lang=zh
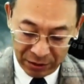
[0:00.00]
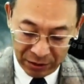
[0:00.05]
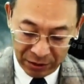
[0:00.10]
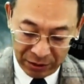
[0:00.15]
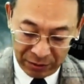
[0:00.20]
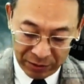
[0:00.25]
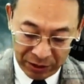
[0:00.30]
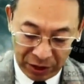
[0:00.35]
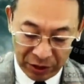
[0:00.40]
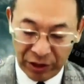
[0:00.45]

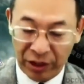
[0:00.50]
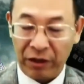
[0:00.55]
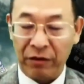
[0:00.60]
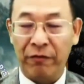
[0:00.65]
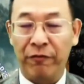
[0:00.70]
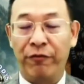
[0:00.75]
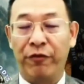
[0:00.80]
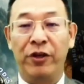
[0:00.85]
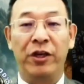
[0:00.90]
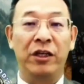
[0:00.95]
那么到底
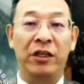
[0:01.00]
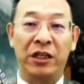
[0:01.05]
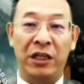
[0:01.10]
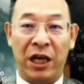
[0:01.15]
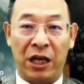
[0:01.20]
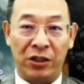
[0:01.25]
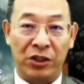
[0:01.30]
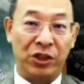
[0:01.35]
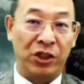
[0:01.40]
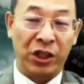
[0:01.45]
福音信
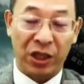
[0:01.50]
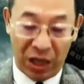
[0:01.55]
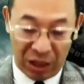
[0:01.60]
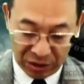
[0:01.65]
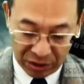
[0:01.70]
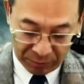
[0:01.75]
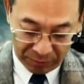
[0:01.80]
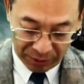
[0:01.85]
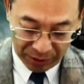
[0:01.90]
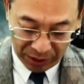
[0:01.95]
仰是信
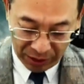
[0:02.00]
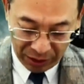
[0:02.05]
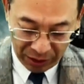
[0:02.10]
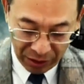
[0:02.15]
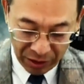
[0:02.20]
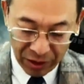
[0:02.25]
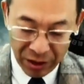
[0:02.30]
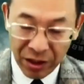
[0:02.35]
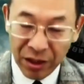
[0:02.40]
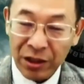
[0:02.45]
仰什么呢？
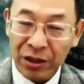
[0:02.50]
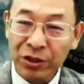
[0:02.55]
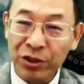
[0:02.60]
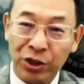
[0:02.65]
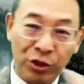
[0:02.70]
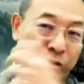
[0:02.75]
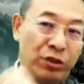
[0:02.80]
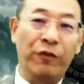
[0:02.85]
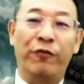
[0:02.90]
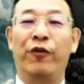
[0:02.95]

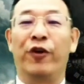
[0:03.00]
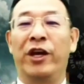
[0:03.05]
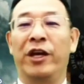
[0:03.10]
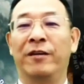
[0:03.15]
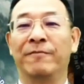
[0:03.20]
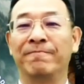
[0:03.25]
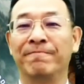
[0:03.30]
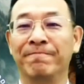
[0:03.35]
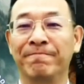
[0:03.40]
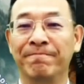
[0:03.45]
就是福
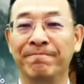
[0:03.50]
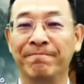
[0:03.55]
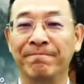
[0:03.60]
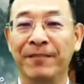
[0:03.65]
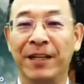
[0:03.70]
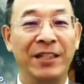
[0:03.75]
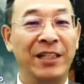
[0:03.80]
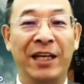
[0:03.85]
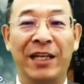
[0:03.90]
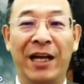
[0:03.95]
音，
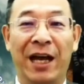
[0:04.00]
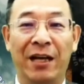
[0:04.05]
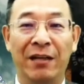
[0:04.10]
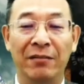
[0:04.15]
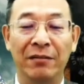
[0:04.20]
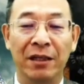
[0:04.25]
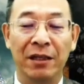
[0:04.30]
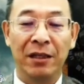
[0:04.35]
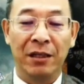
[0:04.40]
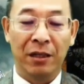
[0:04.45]
很简
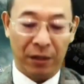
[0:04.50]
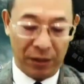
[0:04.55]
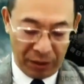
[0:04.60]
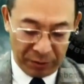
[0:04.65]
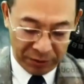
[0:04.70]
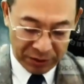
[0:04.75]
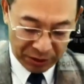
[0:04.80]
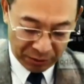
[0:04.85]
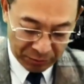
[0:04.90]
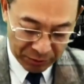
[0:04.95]
单。
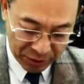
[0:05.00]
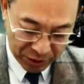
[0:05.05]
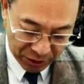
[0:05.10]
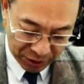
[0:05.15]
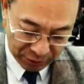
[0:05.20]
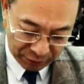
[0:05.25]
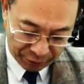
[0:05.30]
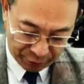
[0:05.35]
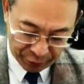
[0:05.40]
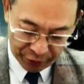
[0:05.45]
那什么
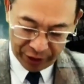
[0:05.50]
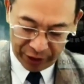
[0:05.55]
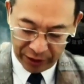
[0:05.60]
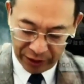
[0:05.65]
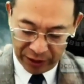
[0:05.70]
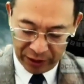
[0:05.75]
是福音